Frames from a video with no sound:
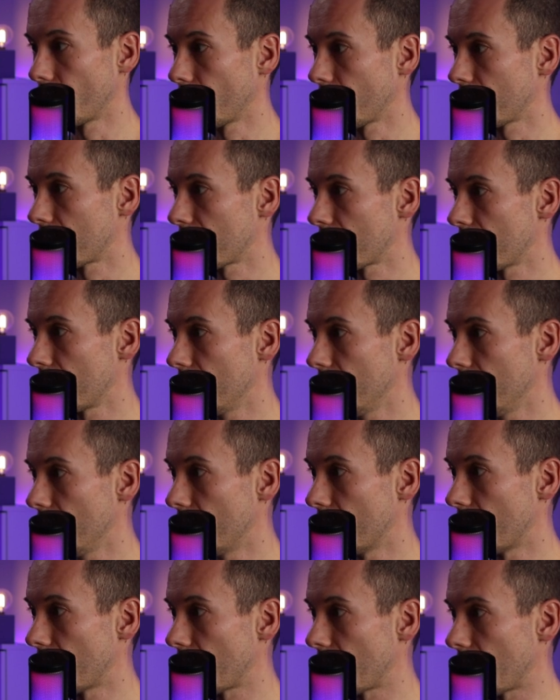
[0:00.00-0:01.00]
drückt
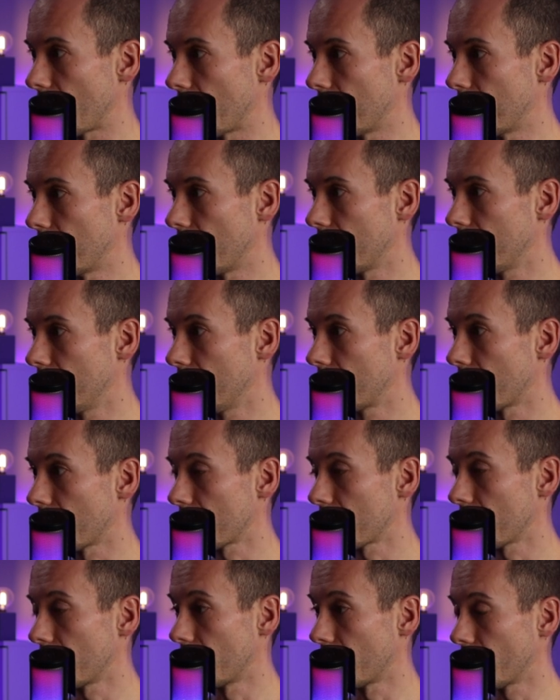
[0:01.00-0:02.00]
ihr einmal die
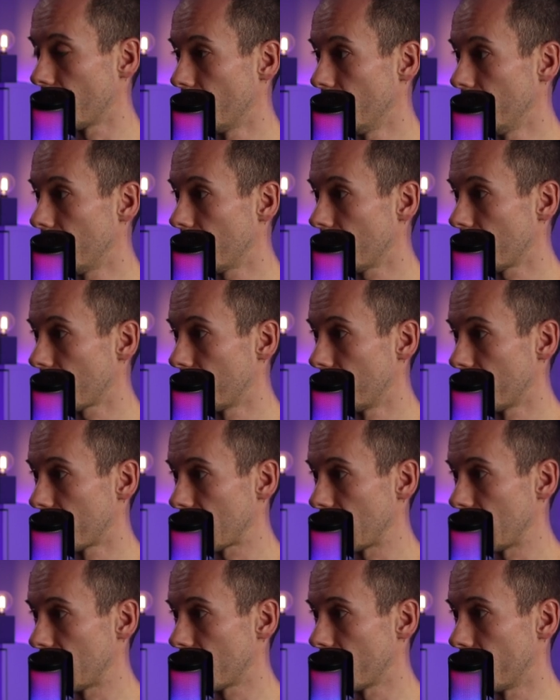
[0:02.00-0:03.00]
Taste nach unten, damit
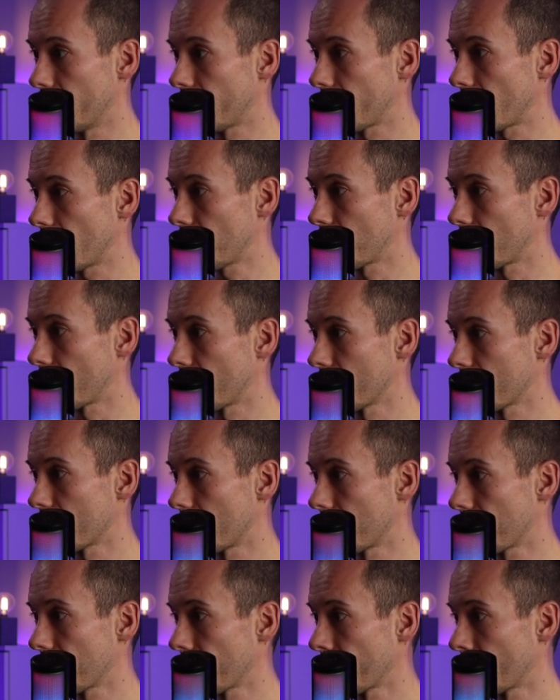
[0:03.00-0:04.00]
seid ihr im File-Browser